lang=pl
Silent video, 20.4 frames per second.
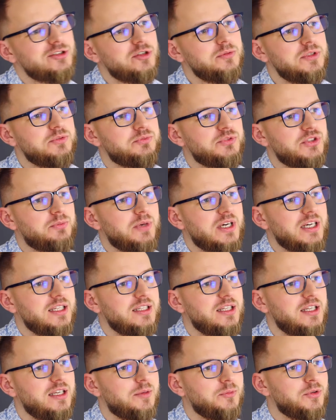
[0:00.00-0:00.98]
zrobić przed
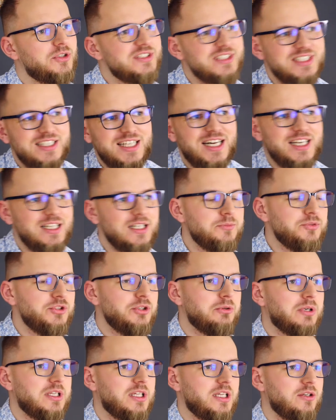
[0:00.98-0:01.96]
marketingiem. To jest idealny
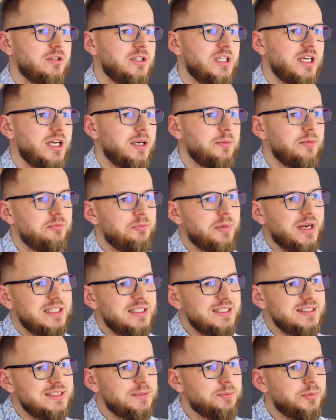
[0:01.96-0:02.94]
przykład tego, tak jakby w
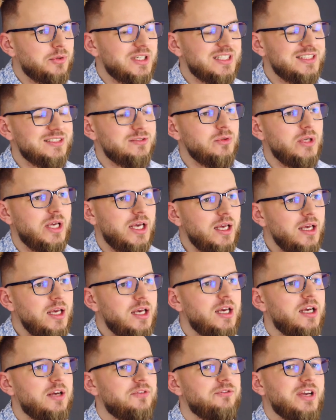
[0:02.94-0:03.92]
praktyce pokazuje,
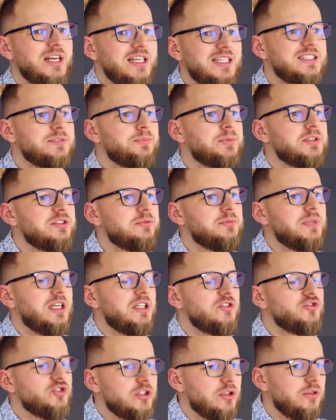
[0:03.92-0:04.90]
w jaki sposób
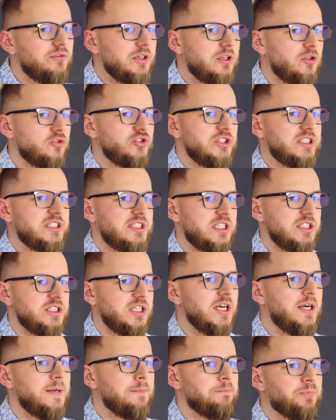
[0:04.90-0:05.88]
należy to
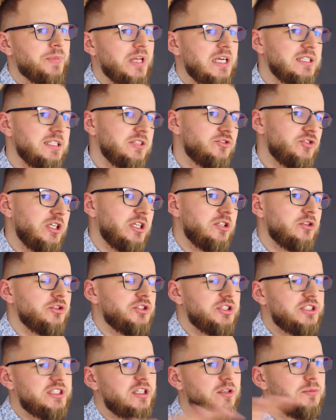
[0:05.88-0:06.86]
wykorzystać. Tak, jeżeli
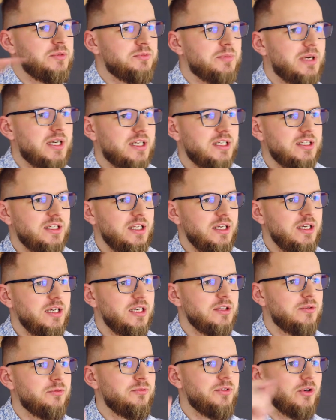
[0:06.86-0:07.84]
ktoś chce robić marketing,
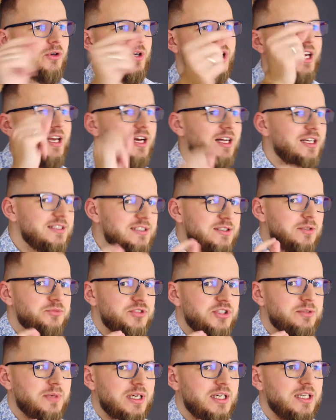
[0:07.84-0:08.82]
mówi ok, ale co
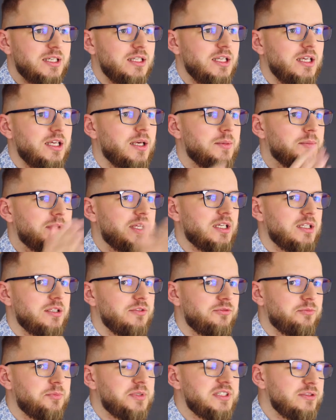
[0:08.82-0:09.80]
przed marketingiem,
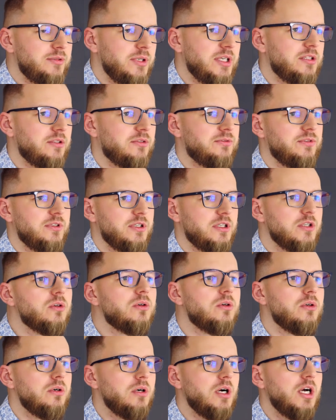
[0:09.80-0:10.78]
tak? Wpisuje to w
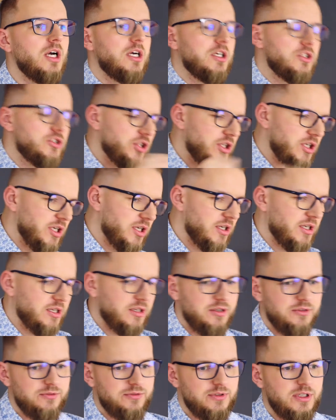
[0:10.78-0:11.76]
Google czy y,
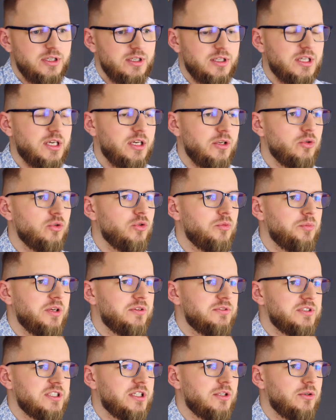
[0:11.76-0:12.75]
w, na
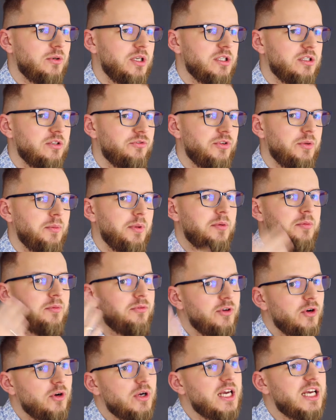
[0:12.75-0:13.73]
YouTubie, wyskakuje ten filmik,
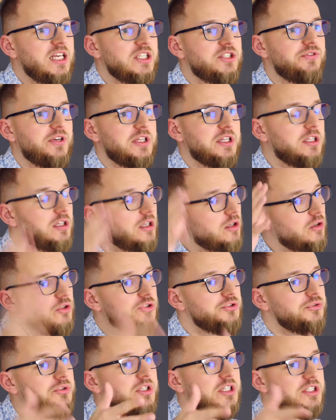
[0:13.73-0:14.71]
mówi ok, świetnie, ten
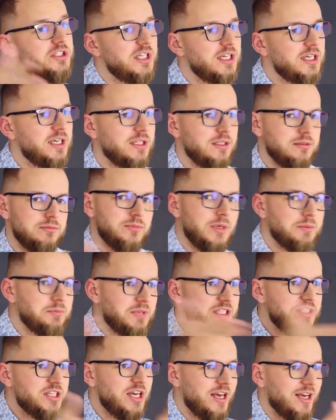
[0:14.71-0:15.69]
gościu nieźle gada, mam
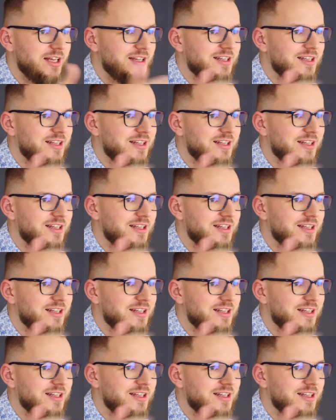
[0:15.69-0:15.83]
nadzieję,